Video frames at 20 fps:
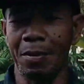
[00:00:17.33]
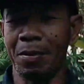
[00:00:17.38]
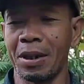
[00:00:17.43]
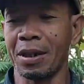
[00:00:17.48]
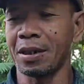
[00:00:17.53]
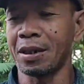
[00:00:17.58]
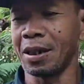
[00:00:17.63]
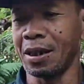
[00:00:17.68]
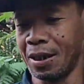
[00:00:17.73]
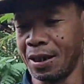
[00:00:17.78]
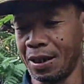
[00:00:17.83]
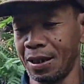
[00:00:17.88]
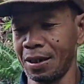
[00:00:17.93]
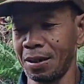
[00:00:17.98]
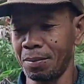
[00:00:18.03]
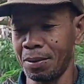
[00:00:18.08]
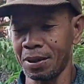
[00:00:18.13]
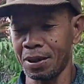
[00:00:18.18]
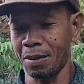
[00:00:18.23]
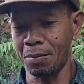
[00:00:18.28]
kami ke
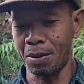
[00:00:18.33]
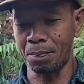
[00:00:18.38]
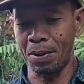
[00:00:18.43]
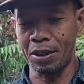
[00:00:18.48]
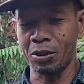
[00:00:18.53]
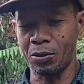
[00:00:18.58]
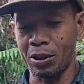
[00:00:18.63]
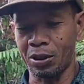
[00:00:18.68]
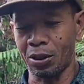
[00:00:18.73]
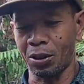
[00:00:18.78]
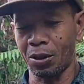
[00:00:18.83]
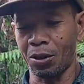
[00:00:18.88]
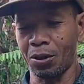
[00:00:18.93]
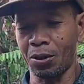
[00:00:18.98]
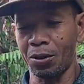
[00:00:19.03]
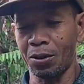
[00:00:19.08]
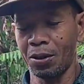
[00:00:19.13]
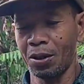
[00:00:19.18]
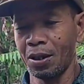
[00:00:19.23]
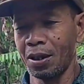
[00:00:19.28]
sini bersama Pak
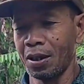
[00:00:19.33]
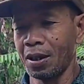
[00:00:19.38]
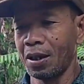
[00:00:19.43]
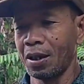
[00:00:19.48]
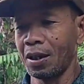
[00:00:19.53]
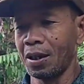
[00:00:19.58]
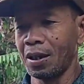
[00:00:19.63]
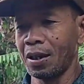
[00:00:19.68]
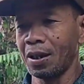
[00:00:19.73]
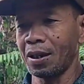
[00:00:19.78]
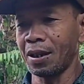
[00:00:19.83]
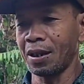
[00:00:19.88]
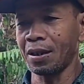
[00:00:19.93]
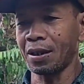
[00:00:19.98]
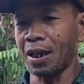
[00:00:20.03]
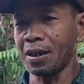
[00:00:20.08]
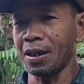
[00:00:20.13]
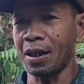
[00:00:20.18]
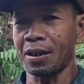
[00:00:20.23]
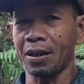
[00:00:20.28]
Wito ingin
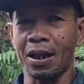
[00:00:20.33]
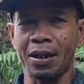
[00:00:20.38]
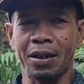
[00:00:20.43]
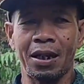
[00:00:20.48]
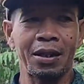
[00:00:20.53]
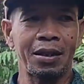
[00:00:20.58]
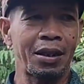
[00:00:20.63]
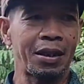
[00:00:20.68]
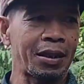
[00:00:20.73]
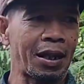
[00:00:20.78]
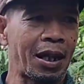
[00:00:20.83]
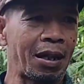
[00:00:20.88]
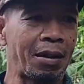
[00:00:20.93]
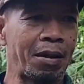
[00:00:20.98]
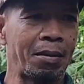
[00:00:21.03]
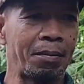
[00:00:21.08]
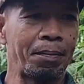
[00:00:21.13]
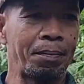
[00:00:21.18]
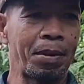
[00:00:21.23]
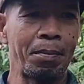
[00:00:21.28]
tanya-tanya
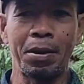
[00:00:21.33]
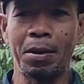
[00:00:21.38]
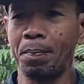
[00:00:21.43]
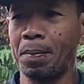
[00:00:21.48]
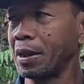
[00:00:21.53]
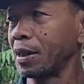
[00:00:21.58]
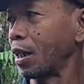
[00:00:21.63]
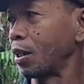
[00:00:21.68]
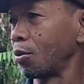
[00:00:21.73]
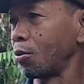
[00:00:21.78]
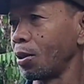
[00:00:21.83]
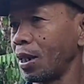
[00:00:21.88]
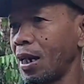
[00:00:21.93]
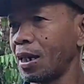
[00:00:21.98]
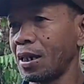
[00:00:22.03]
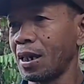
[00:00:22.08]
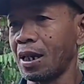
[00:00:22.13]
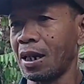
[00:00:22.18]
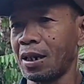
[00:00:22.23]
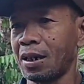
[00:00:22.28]
tentang pembibitan
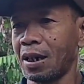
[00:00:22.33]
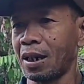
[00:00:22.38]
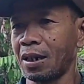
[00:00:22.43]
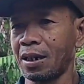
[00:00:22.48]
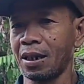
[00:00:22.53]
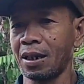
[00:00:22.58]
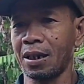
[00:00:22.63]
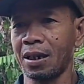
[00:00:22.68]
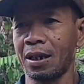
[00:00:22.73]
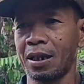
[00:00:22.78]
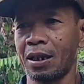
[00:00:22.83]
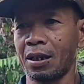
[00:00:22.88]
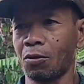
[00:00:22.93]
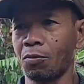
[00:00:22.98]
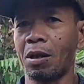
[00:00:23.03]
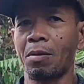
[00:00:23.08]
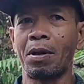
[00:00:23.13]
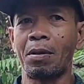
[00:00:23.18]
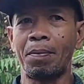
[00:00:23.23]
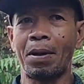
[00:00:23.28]
durian yang ada di
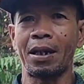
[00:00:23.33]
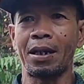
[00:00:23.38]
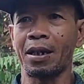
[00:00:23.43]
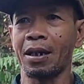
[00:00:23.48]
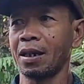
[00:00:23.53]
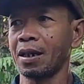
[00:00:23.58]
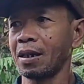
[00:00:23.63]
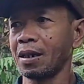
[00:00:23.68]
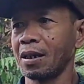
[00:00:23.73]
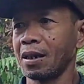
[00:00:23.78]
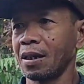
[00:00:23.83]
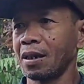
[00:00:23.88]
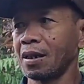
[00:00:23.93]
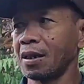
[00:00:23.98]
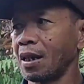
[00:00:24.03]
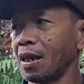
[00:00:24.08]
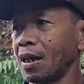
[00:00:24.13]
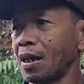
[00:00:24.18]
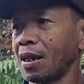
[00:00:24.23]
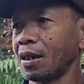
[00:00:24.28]
rumah Bapak ini.
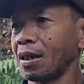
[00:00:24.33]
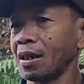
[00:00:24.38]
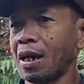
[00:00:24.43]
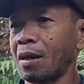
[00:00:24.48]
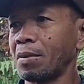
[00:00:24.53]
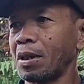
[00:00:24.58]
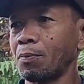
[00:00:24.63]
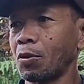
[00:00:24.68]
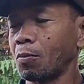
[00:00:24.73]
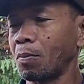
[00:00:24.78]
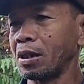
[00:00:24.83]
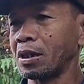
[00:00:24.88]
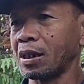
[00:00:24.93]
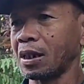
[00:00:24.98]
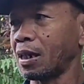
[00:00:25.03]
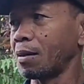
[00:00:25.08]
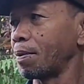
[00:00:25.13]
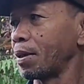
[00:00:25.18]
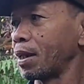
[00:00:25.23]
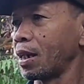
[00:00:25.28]
Iya, ya, ya. Kami
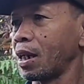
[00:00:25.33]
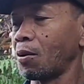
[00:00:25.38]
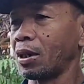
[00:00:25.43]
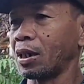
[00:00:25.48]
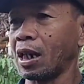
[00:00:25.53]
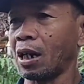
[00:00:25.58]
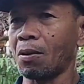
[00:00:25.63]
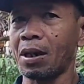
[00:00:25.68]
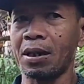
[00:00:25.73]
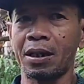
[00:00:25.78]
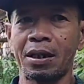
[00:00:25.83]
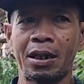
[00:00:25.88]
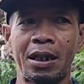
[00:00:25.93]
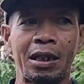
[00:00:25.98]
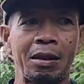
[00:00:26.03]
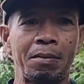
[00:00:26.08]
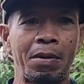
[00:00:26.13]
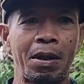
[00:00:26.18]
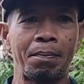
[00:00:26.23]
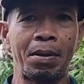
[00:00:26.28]
informasikan pada kawan-kawan
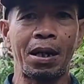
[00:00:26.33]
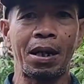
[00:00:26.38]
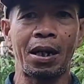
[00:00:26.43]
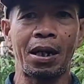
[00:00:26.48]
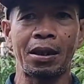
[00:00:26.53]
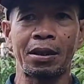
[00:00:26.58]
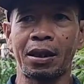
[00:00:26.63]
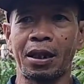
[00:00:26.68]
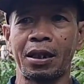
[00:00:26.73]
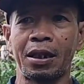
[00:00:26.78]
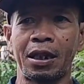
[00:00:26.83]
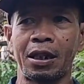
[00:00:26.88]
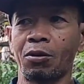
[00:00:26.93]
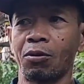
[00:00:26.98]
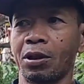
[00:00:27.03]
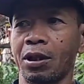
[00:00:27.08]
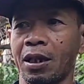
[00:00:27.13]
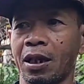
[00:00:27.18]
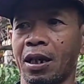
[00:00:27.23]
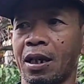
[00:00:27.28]
ini Bapak Teddy
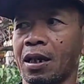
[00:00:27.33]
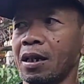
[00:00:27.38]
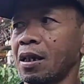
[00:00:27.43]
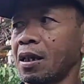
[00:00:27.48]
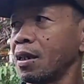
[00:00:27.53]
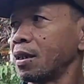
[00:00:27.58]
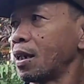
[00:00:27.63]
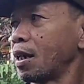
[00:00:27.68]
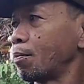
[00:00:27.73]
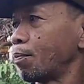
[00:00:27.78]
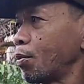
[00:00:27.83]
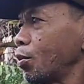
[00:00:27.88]
Kurnia yang